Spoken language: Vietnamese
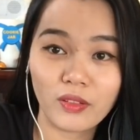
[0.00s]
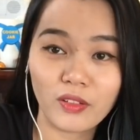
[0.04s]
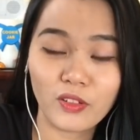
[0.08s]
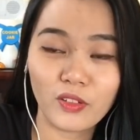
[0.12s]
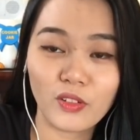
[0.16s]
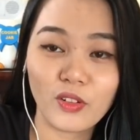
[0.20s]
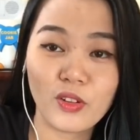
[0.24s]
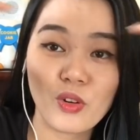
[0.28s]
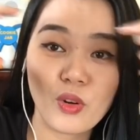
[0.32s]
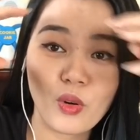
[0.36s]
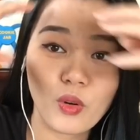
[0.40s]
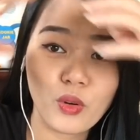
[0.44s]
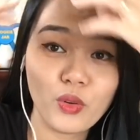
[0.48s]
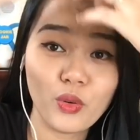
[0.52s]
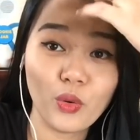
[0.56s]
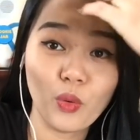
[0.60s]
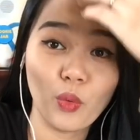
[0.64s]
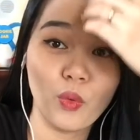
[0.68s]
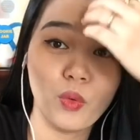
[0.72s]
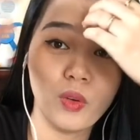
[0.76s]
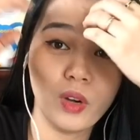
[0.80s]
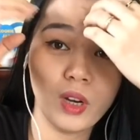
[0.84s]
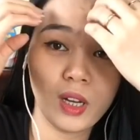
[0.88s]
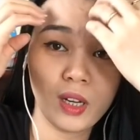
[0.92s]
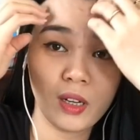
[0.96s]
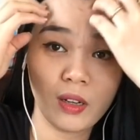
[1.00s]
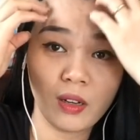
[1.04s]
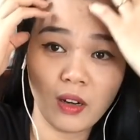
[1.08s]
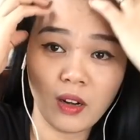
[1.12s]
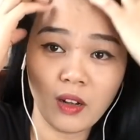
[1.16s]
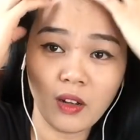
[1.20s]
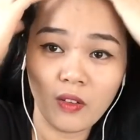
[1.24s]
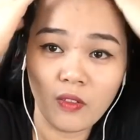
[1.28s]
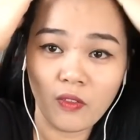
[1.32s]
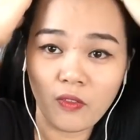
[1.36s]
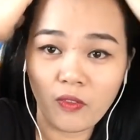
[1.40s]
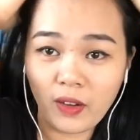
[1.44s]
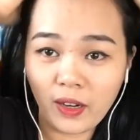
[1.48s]
nó rối nùi lên,
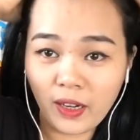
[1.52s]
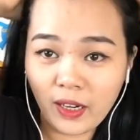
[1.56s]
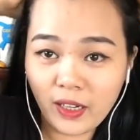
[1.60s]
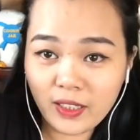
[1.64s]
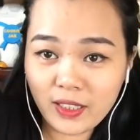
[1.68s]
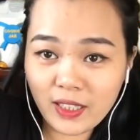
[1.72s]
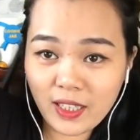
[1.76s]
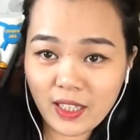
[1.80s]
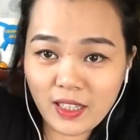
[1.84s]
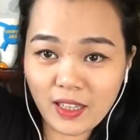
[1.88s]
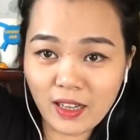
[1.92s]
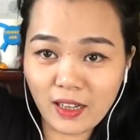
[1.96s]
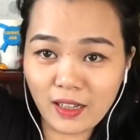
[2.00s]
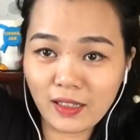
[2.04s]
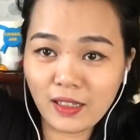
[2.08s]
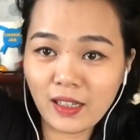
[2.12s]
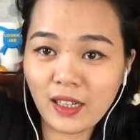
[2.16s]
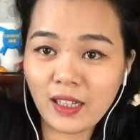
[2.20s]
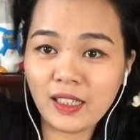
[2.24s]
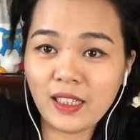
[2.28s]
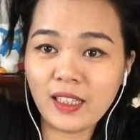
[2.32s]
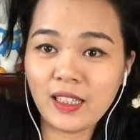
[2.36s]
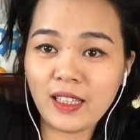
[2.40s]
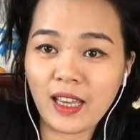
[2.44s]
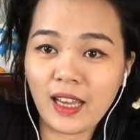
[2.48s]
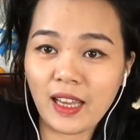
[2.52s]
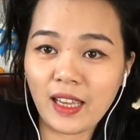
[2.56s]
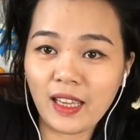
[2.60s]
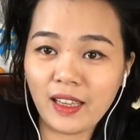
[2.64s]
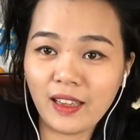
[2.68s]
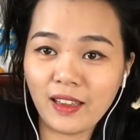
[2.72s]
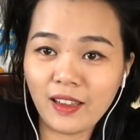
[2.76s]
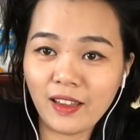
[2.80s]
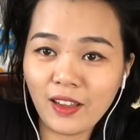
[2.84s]
và nó sẽ dựng lên như vậy,